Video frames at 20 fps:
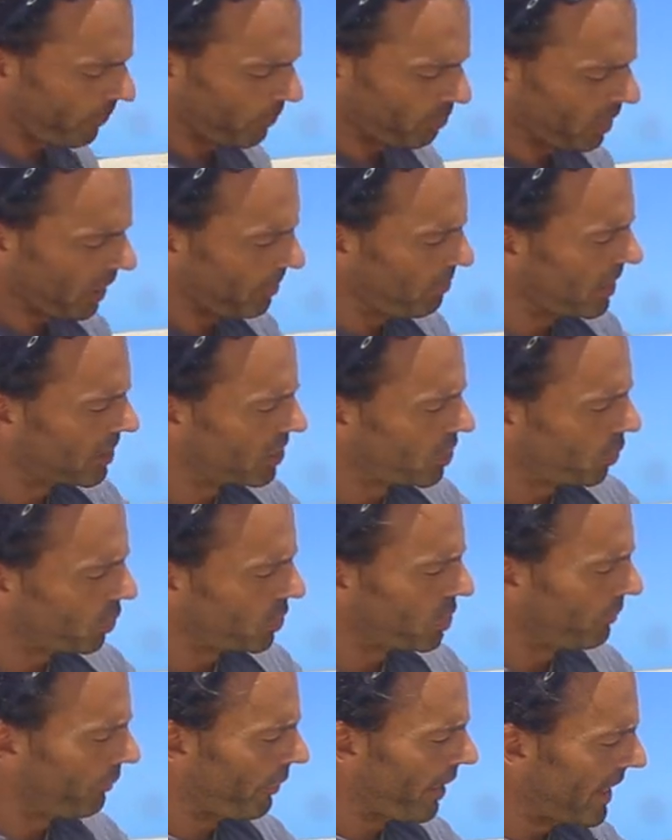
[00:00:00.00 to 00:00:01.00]
vom Trimmer so
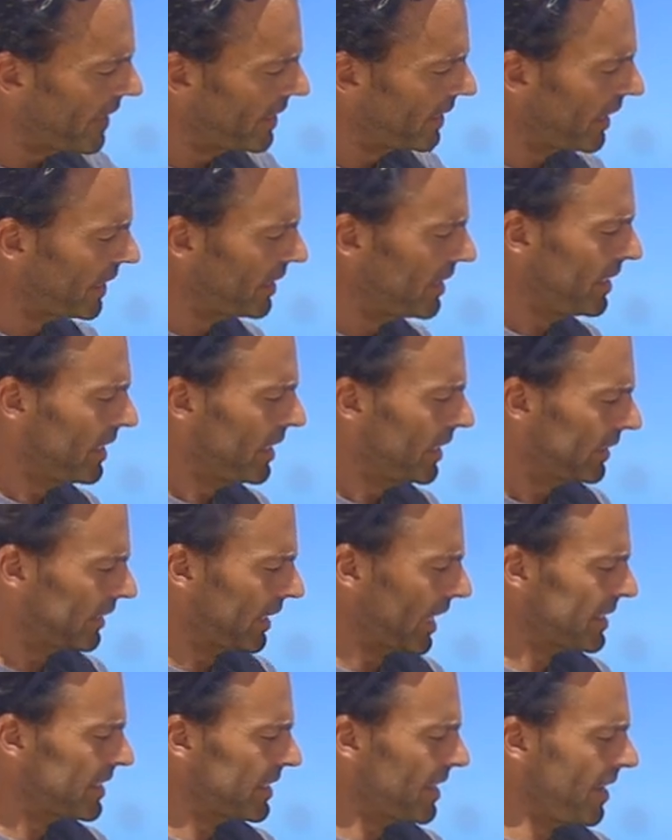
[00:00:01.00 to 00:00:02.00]
zu verändern,
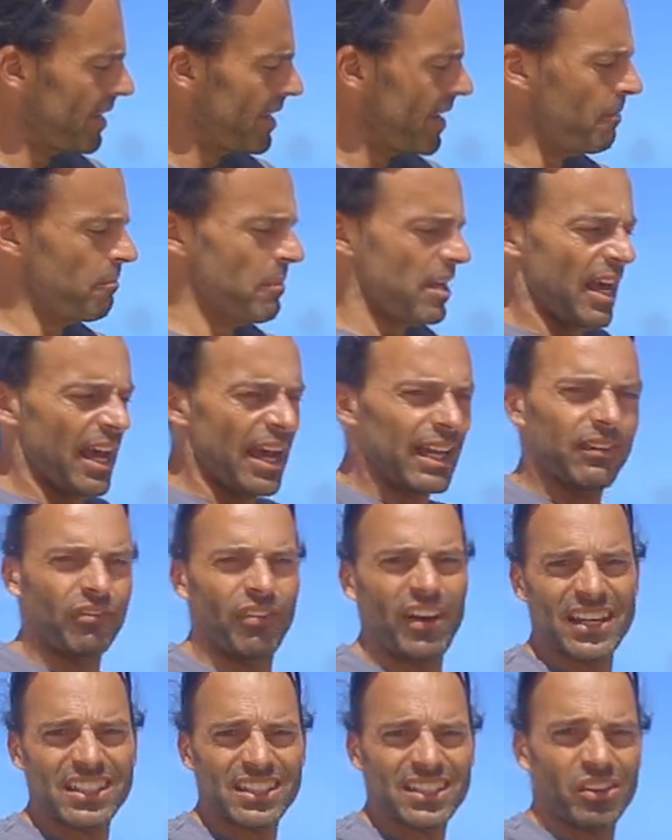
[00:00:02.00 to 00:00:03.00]
dass der eben
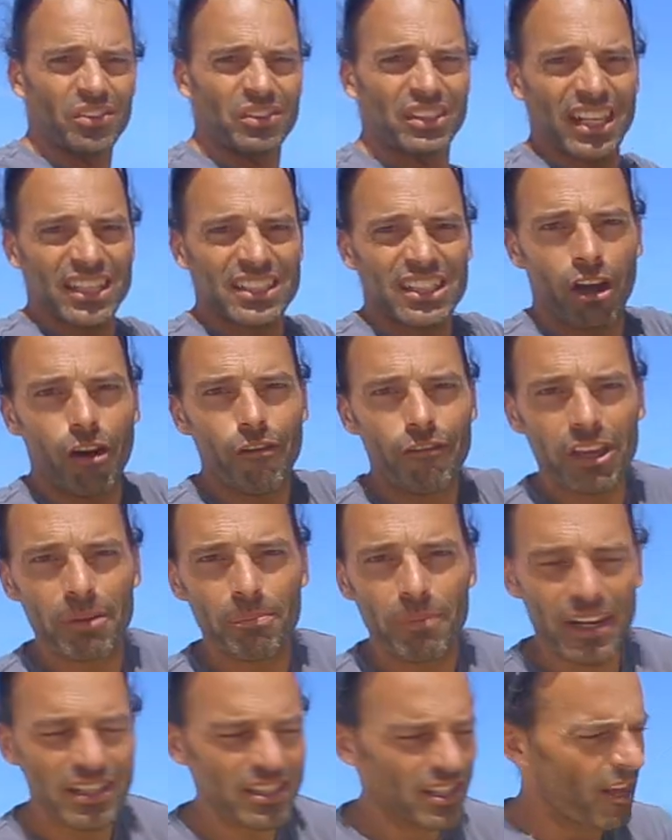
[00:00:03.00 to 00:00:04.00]
etwas, und jetzt
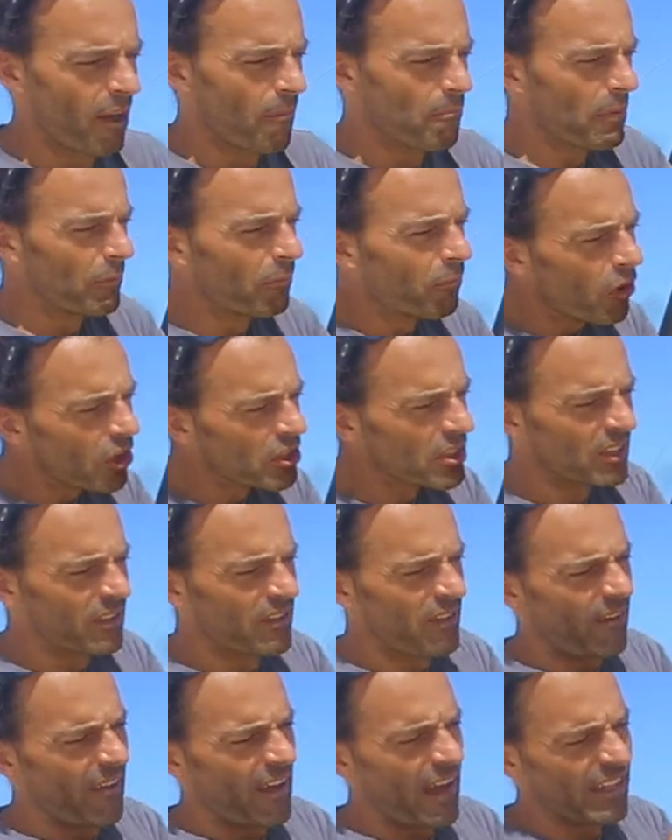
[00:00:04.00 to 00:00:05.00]
aufgepasst, bewusst
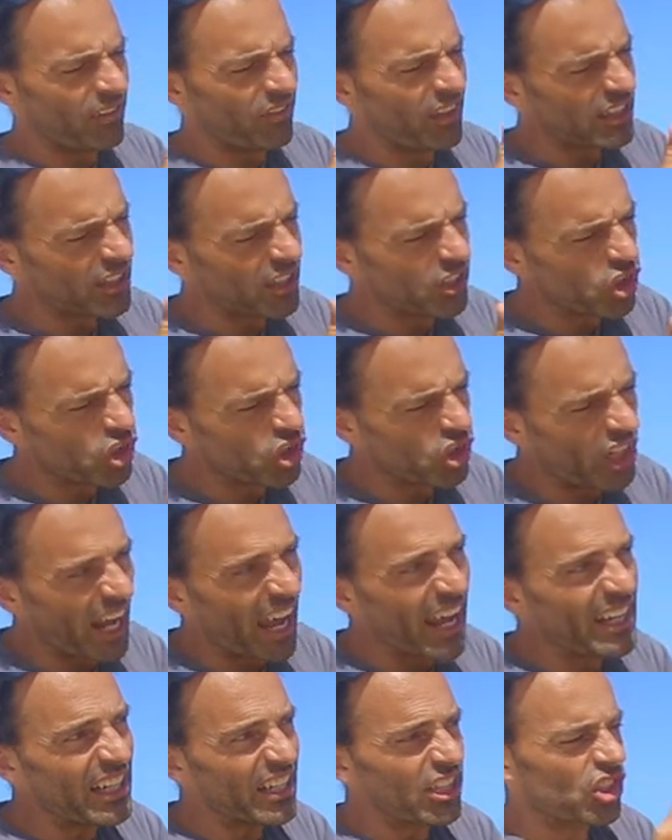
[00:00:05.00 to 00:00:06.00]
etwas
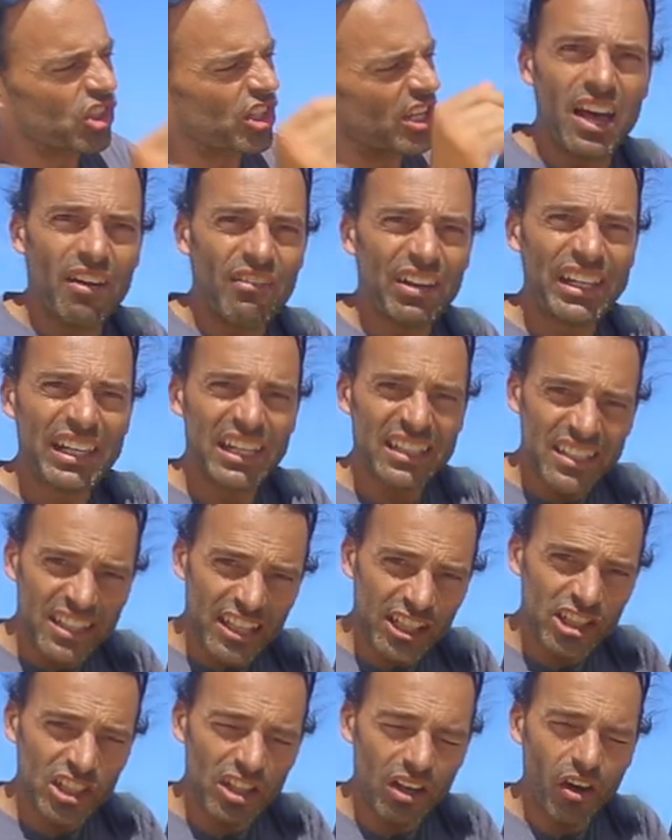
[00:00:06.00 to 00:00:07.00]
steiler steht. Wenn ich jetzt hier
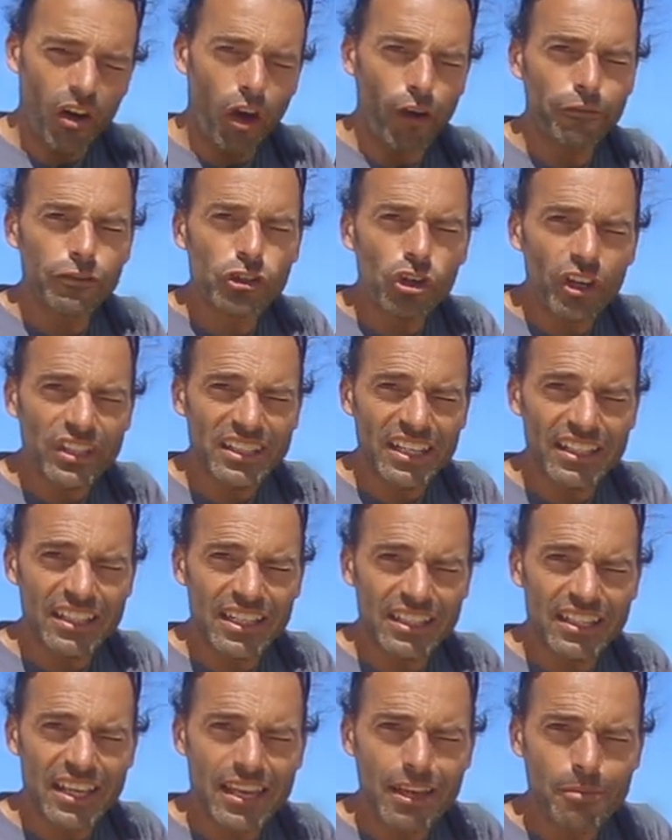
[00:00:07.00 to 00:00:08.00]
das
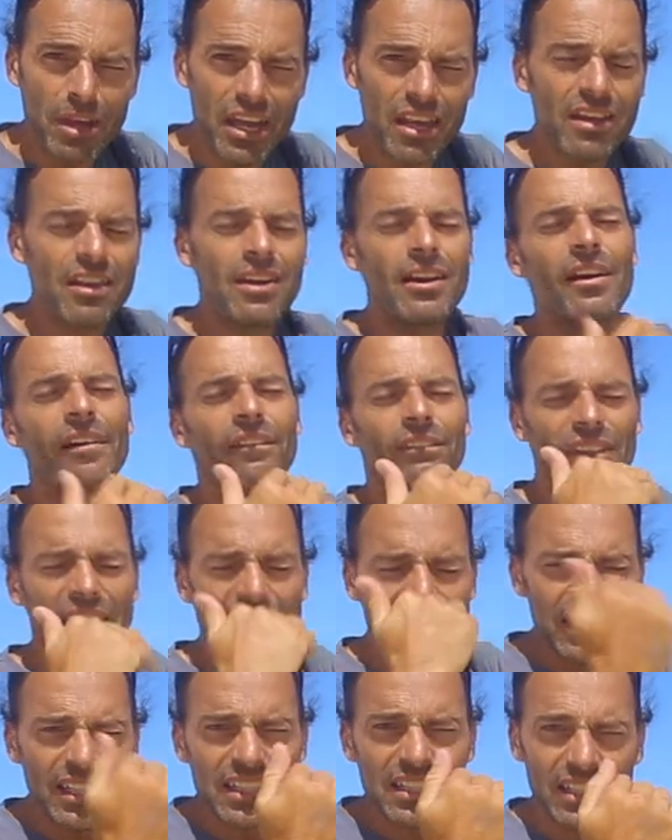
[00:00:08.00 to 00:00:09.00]
Offshore-Setting nehme,
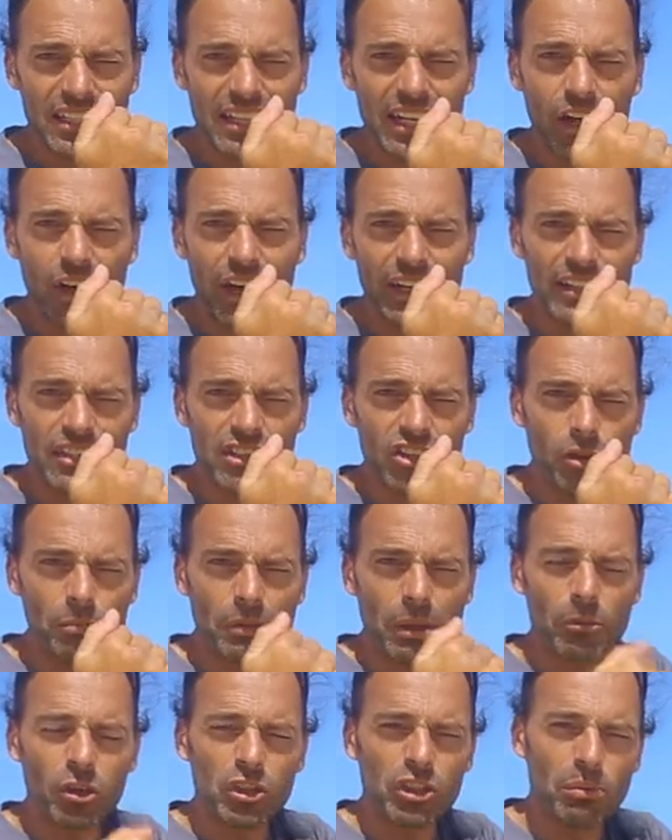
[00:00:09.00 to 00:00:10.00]
dann ist es genau andersrum,
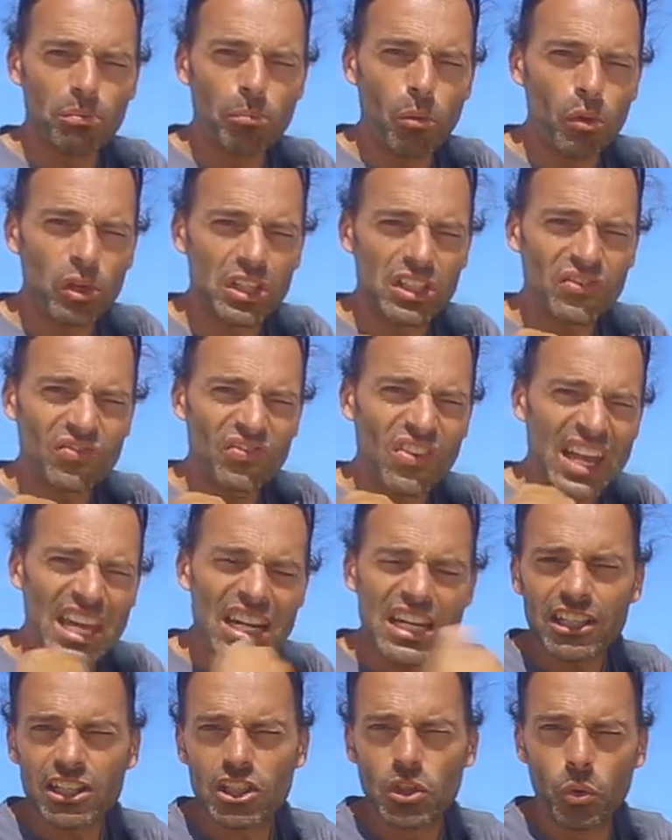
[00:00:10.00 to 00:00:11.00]
da möchte ich möglichst
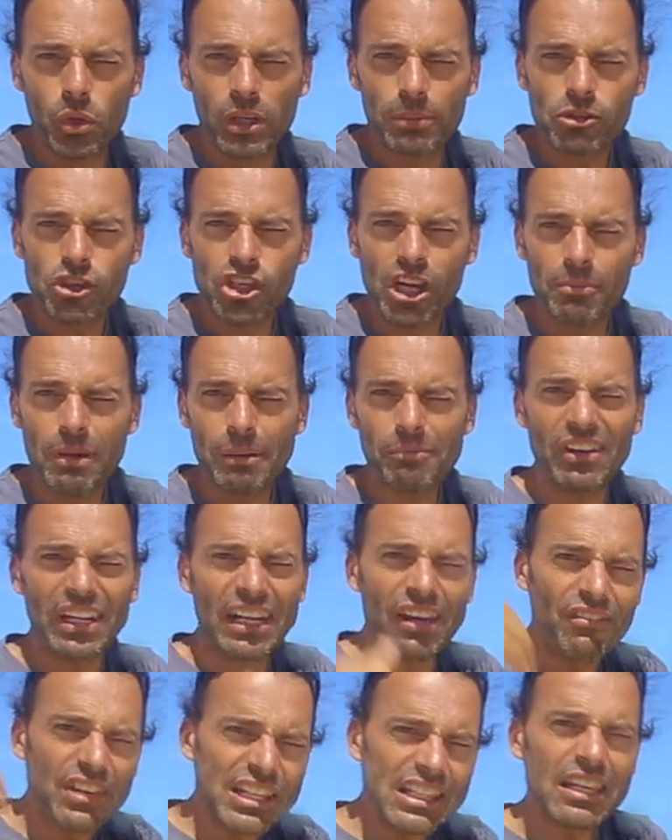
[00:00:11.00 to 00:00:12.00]
wenig Zug im Schirm haben, weil
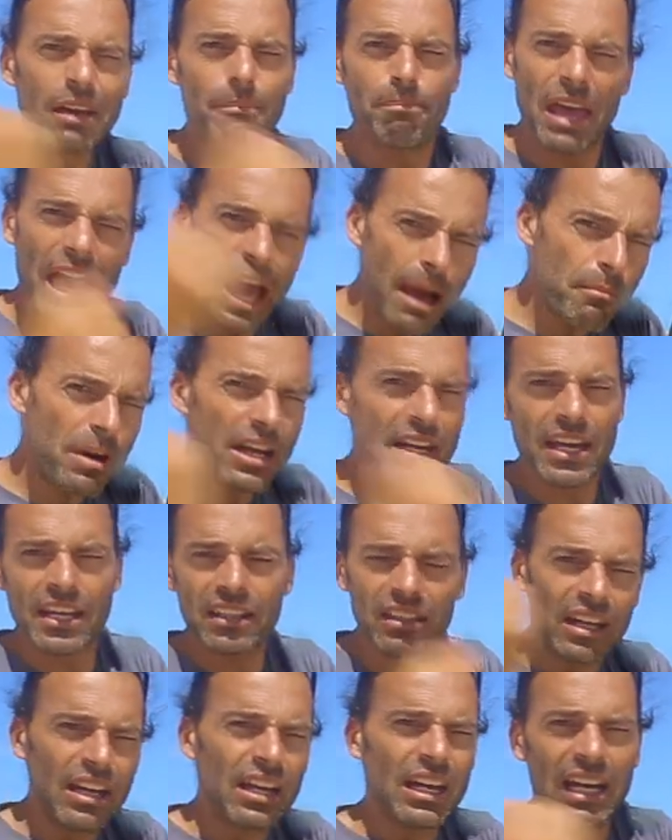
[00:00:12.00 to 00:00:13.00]
der Wind ja
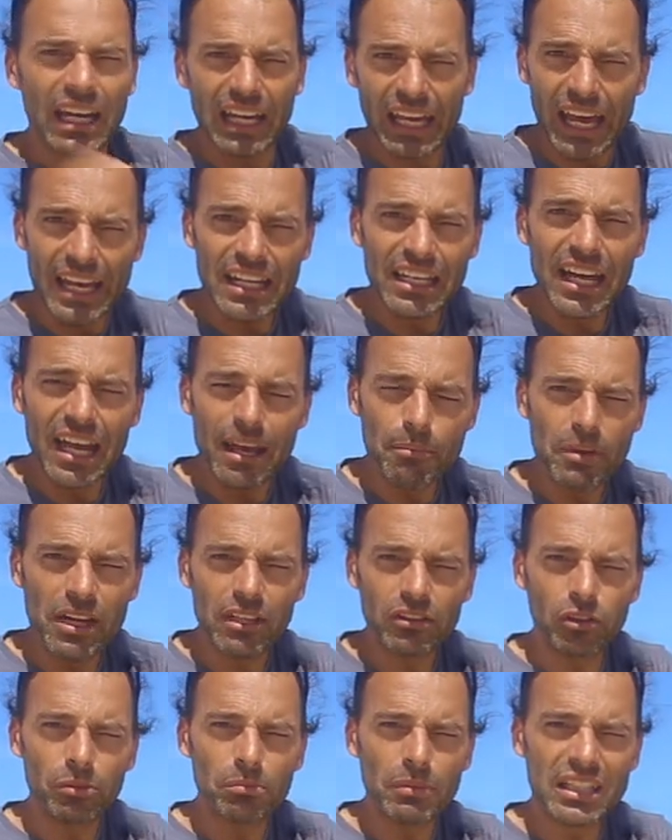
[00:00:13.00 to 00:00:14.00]
permanent
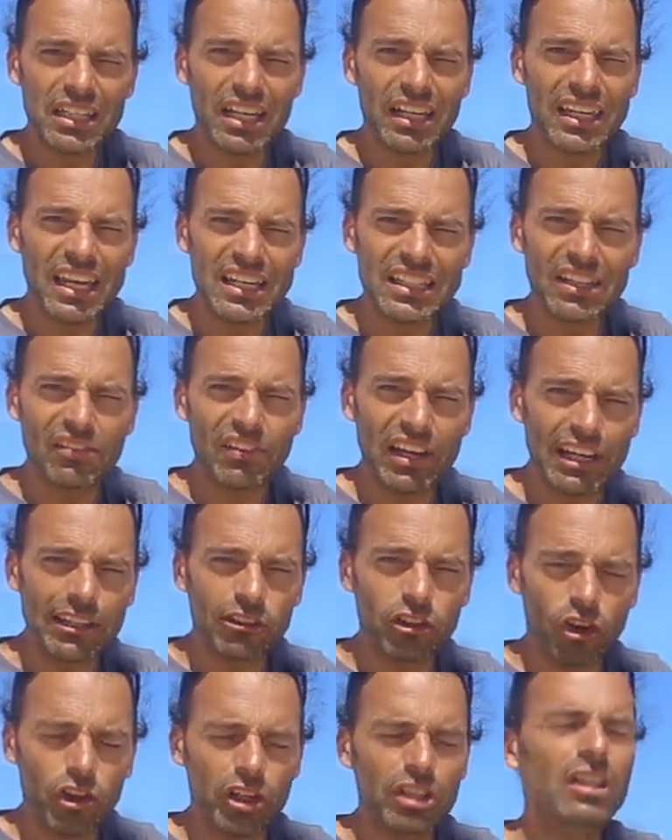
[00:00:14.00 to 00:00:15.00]
reinhämmert und mich ja gegen die Welle
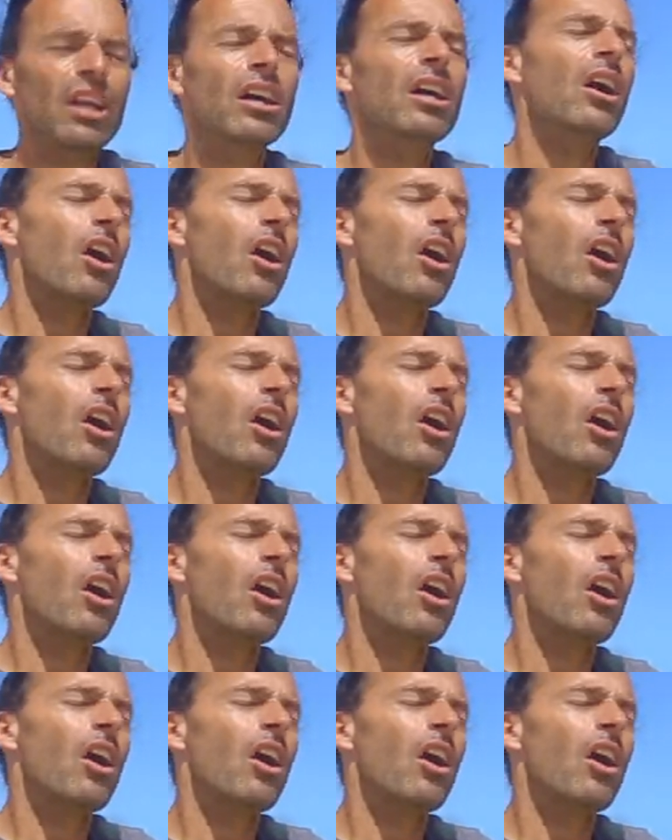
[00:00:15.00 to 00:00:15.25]
drückt.